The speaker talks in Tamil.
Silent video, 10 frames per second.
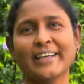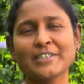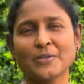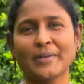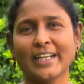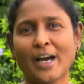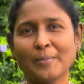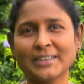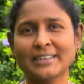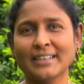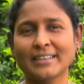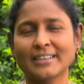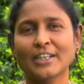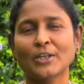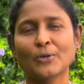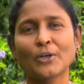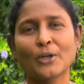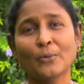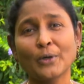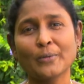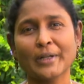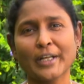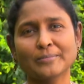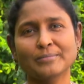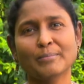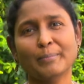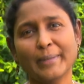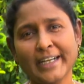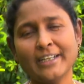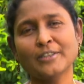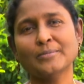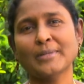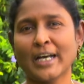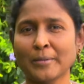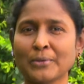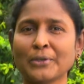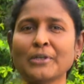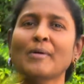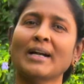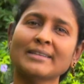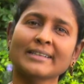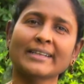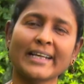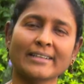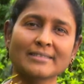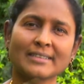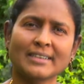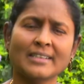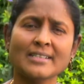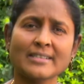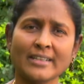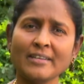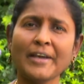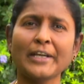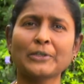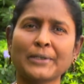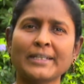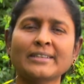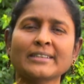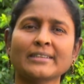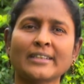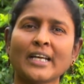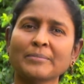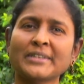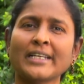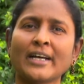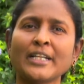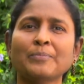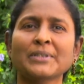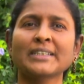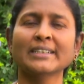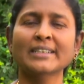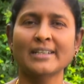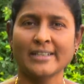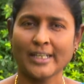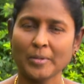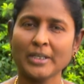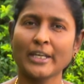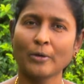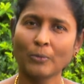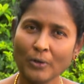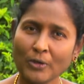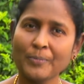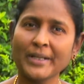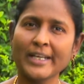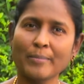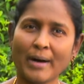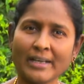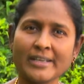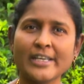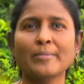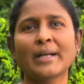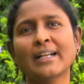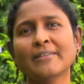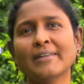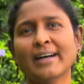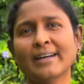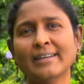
இயேசுவின் நாமத்தில் உங்கள் ஒவ்வொருவரையும் மீண்டும் அன்போடு வாழ்த்துகிறேன் சிலுவையை குறித்து நாம் தியானிப்பது நமக்கு எவ்வளோ பெரிய பாக்கியம் அல்லவா